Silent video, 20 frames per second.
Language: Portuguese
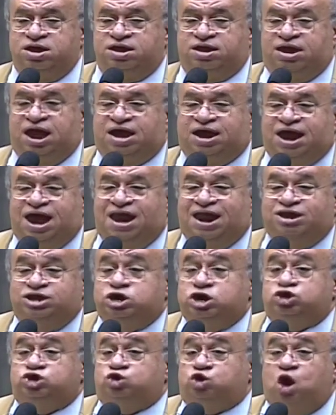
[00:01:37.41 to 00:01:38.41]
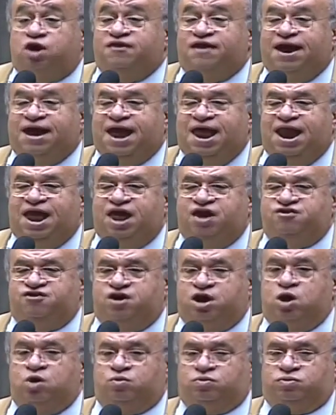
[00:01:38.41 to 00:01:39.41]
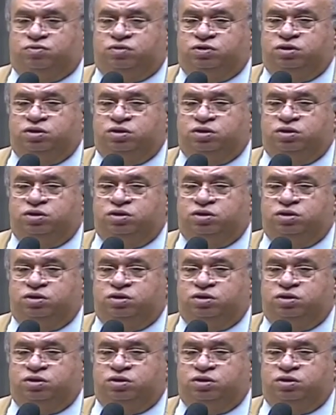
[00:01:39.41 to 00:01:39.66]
daquela, de toda aquela região.